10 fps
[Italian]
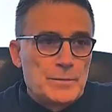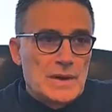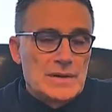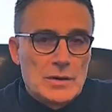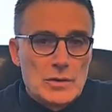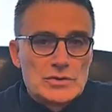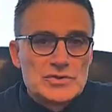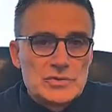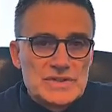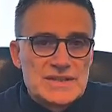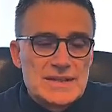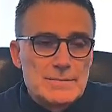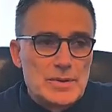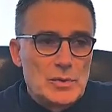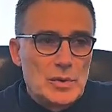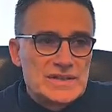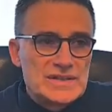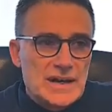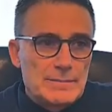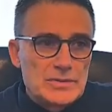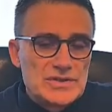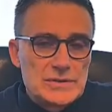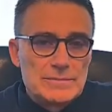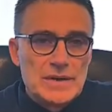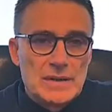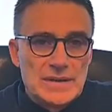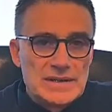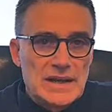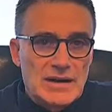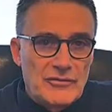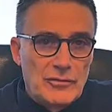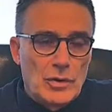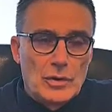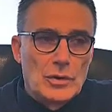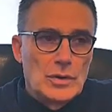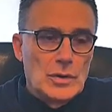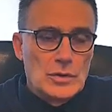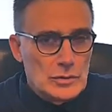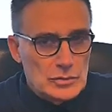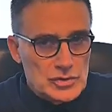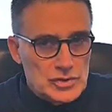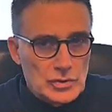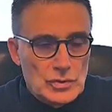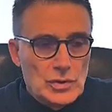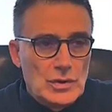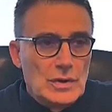Nel corso di questi tempi lunghi sarà possibile mettere a fuoco non solo